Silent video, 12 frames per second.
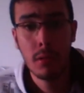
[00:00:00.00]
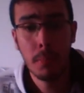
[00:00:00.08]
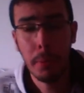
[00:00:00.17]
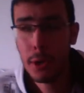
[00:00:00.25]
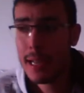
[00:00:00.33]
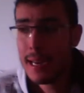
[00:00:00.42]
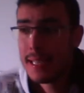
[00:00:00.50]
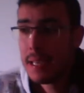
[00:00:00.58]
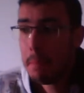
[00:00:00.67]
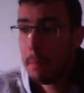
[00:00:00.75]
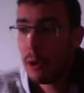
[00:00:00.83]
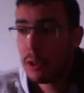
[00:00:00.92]
Porque les
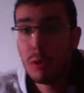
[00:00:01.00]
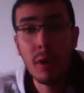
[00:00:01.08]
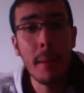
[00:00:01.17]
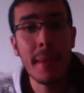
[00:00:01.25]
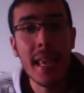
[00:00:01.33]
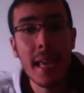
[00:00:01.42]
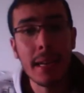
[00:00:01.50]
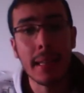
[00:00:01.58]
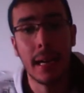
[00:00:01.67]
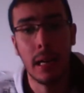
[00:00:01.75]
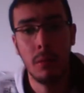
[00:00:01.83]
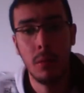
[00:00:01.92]
importa una
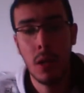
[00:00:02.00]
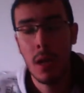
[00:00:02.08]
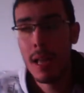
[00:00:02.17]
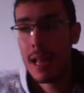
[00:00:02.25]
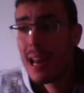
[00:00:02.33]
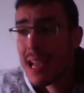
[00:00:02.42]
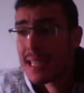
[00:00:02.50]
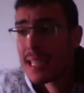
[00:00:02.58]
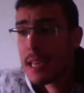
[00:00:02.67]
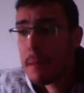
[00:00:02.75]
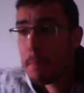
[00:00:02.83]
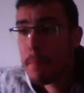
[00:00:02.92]
mierda. Les
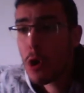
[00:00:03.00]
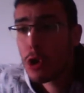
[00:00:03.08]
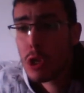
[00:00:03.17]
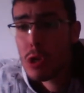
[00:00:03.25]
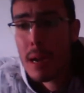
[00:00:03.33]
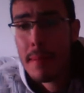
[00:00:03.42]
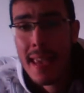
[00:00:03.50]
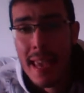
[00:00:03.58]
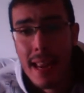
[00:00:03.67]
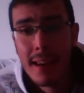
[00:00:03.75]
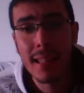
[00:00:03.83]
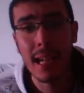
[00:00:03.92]
importa una
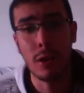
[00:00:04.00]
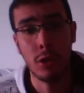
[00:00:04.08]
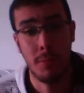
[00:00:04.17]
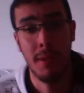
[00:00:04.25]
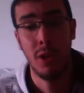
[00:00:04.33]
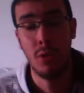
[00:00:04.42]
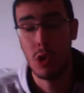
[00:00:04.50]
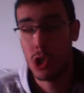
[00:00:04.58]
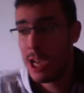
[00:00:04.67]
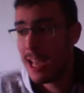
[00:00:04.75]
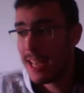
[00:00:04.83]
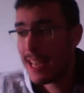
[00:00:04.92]
mierda a los videojuegos.
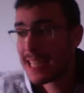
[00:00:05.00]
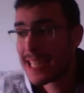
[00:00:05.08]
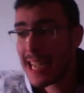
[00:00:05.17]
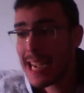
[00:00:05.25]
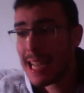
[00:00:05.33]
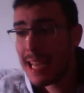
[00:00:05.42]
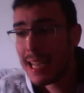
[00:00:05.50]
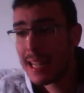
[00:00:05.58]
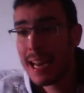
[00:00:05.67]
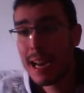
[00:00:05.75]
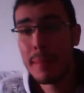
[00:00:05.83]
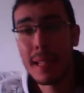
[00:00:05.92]
Y está
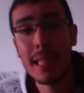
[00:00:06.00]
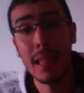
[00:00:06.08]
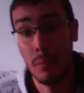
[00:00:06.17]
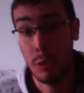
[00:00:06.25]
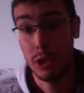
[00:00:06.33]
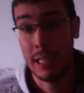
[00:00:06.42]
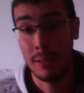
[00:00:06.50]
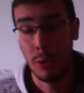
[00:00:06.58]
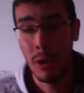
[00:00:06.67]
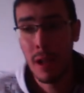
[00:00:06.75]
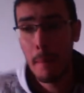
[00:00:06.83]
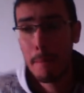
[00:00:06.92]
claramente
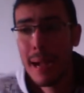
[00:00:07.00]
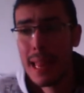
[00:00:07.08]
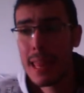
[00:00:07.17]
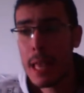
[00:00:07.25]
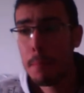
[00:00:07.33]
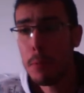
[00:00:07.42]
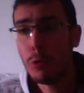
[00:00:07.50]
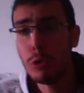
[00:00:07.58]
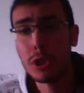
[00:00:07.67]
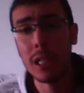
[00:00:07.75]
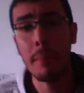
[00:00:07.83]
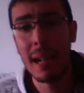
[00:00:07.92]
demostrado. Van de
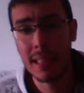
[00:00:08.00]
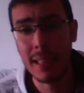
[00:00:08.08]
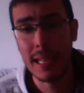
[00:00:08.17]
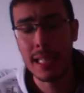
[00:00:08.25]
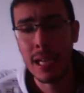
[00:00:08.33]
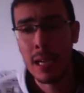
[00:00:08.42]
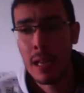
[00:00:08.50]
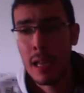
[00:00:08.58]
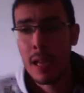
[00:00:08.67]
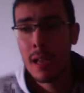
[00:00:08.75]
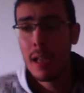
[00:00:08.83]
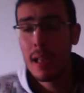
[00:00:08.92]
putos amantes.
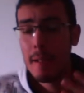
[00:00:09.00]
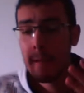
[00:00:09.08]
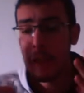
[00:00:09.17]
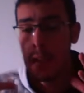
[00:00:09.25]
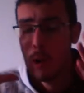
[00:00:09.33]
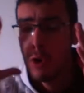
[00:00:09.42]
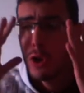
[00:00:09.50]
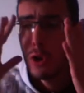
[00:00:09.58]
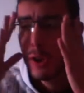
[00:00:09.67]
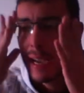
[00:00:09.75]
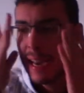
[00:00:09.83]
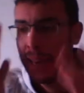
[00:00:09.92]
Y lo
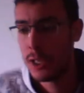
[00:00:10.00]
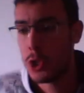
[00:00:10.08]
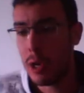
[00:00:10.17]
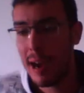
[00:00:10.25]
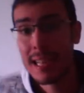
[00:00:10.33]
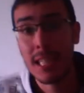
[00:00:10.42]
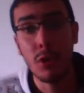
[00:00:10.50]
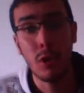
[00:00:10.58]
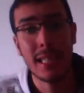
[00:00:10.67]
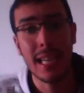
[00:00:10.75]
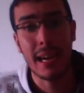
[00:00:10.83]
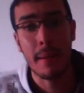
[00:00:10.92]
único que han hecho ha sido
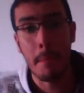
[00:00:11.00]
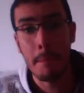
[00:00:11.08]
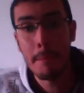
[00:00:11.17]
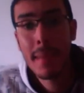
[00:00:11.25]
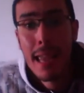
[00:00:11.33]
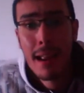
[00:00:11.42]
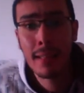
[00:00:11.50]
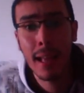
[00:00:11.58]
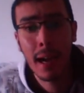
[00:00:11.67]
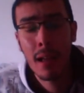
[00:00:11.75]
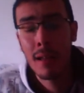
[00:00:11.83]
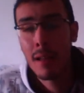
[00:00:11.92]
echar
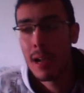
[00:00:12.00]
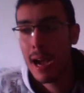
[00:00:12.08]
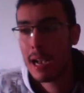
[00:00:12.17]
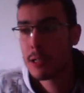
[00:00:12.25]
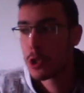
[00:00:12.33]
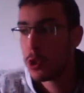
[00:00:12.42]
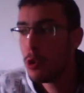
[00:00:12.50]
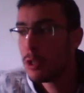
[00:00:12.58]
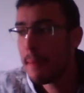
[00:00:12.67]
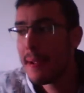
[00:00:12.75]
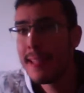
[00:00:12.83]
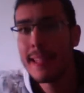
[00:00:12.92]
mierda
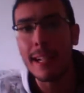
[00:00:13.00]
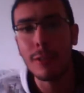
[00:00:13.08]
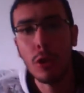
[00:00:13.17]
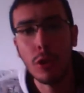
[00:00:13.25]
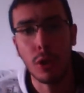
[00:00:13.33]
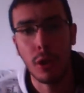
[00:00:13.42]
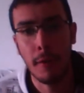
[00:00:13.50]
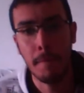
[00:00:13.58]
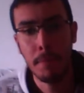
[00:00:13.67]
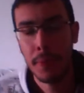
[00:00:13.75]
absolutamente a todo